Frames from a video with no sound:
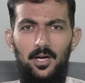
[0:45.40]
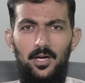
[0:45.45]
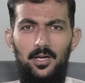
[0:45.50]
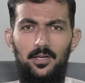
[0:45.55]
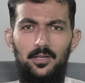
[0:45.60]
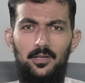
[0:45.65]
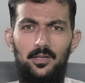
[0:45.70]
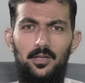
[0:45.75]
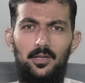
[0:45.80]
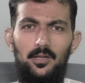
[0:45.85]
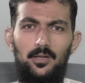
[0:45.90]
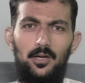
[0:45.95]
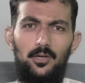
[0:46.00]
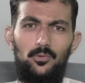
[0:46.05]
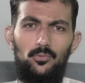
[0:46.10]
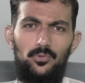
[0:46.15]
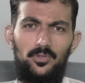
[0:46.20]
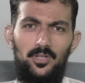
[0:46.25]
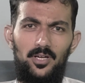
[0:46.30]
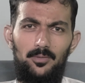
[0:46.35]
आखिर एक
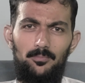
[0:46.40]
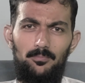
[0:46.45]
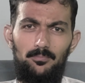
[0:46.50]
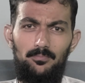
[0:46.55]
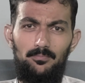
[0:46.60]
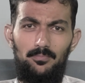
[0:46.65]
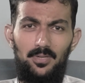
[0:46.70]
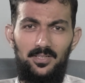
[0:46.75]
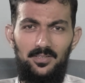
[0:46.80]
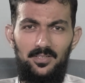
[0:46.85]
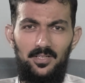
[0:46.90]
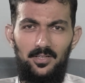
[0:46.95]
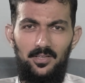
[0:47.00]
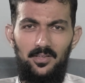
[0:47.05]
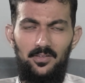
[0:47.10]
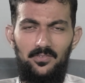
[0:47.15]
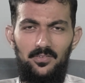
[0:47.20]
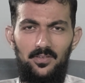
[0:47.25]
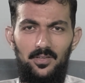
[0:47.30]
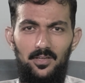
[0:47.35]
कानूनदान बनता
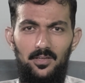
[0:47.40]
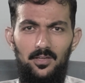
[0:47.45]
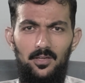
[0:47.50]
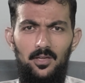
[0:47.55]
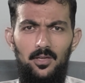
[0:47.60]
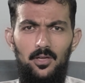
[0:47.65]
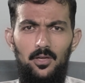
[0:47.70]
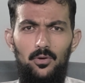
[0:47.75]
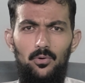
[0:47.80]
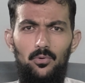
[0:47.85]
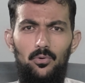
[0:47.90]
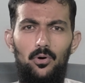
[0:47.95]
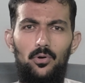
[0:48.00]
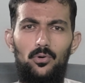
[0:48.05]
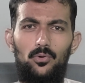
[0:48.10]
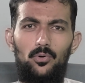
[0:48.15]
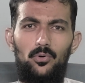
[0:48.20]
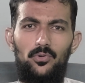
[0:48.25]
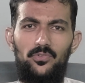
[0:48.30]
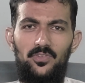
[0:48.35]
कैसे हैं
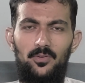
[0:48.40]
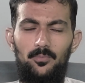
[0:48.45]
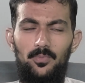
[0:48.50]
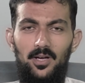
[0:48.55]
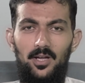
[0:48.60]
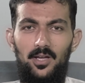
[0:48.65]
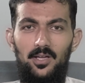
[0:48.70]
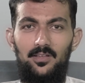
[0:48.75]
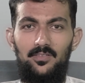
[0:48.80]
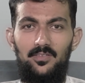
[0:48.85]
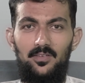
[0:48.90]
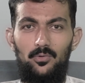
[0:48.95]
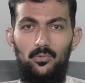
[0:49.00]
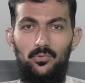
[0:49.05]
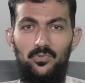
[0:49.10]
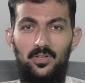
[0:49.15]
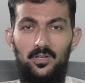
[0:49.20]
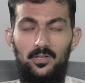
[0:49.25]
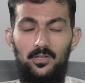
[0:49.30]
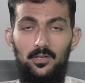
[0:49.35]
कौन कौन से मराहल से
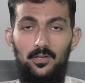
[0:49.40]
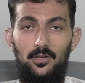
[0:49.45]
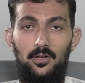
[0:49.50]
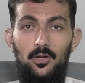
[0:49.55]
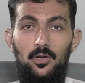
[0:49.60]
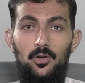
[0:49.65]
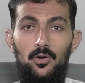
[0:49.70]
गुजर कर